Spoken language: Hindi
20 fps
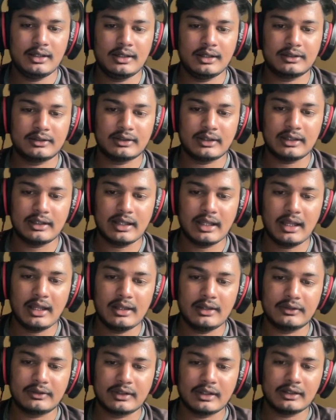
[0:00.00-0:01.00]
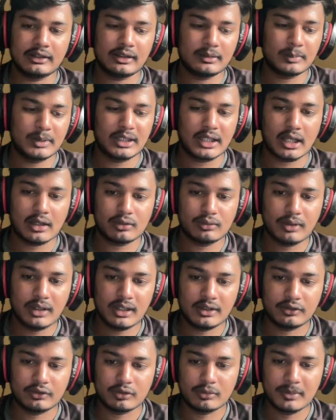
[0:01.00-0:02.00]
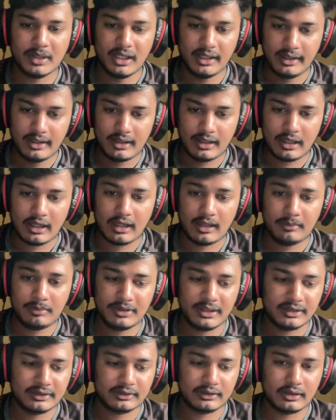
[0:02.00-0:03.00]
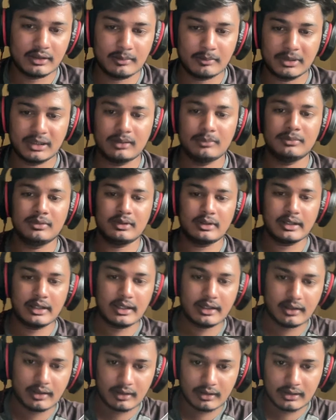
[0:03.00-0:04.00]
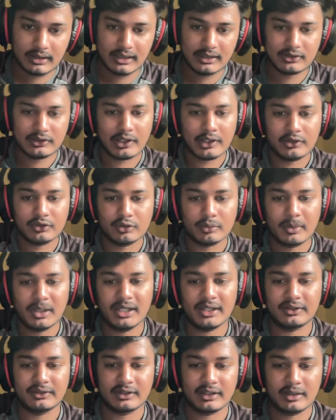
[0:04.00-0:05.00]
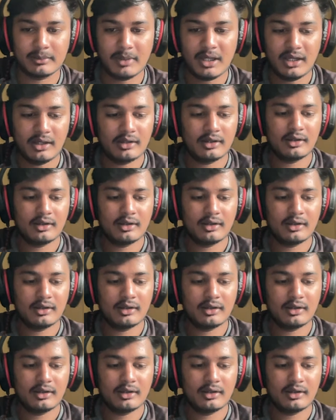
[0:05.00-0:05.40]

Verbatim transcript: डिक्शनरी है इसके अंदर मैं क्या कहूँगा इसको मैं अब आ, मतलब एक लिस्ट है इसको मैं डिक्शनरी में